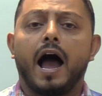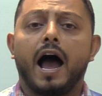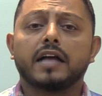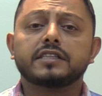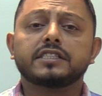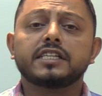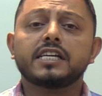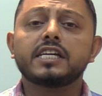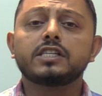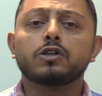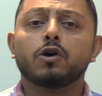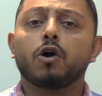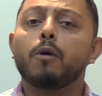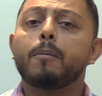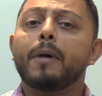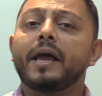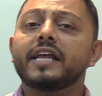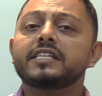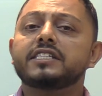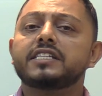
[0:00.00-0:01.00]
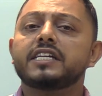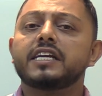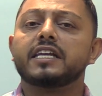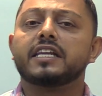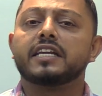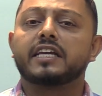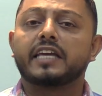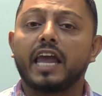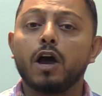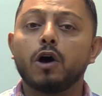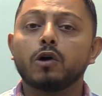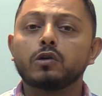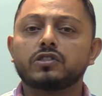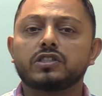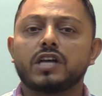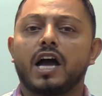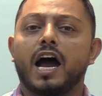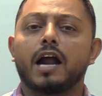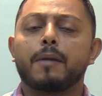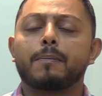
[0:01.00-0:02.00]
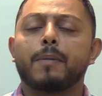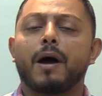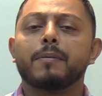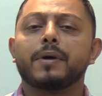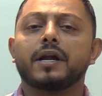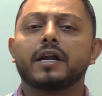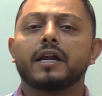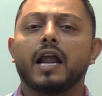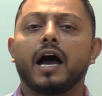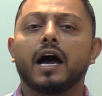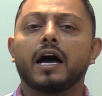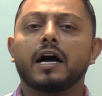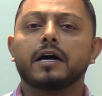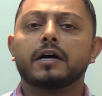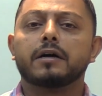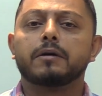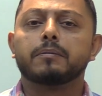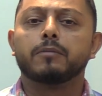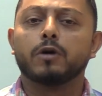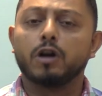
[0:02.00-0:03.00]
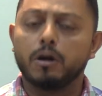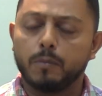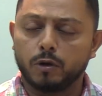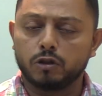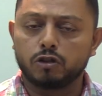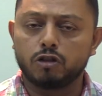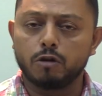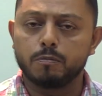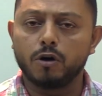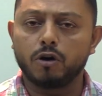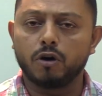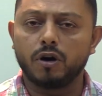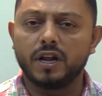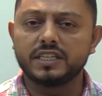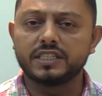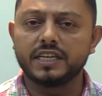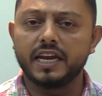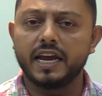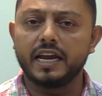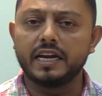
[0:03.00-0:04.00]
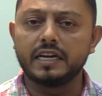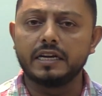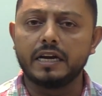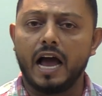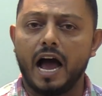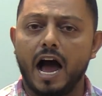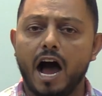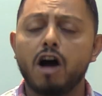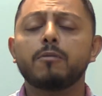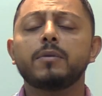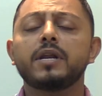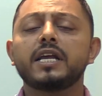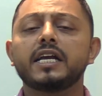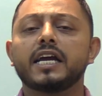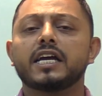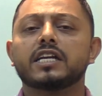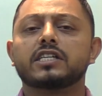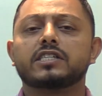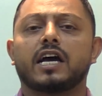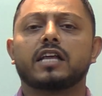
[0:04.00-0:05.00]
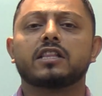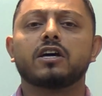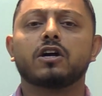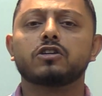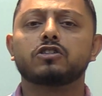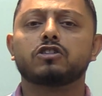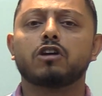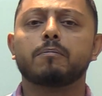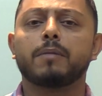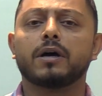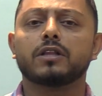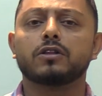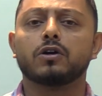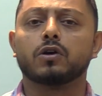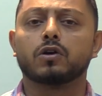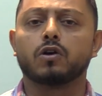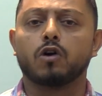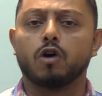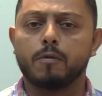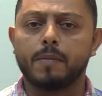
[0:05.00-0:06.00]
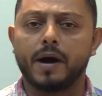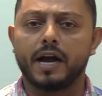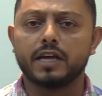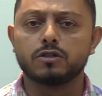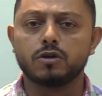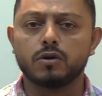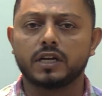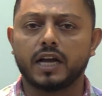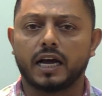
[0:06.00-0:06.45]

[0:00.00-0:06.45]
আজিজ ও বেনজির কেউ ছাড় পাবেন না বলে মন্তব্য করেছেন আওয়ামী লীগের সাধারণ সম্পাদক ওবায়দুল